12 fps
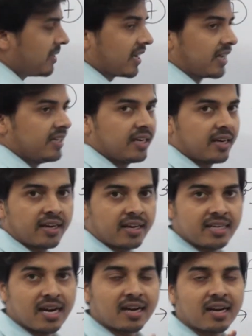रखी है
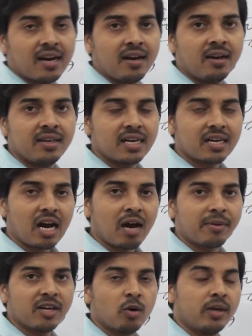क्रिया का या काम
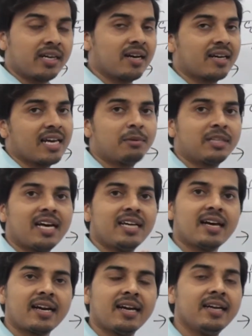के होने का क्या बताया
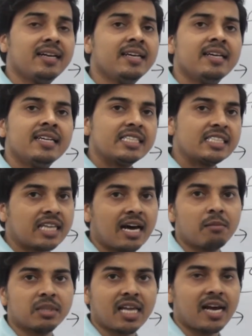जा रहा है
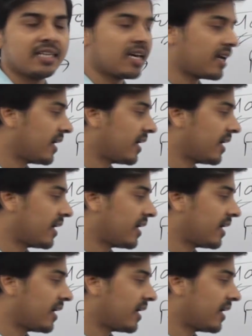स्थान बताया जा रहा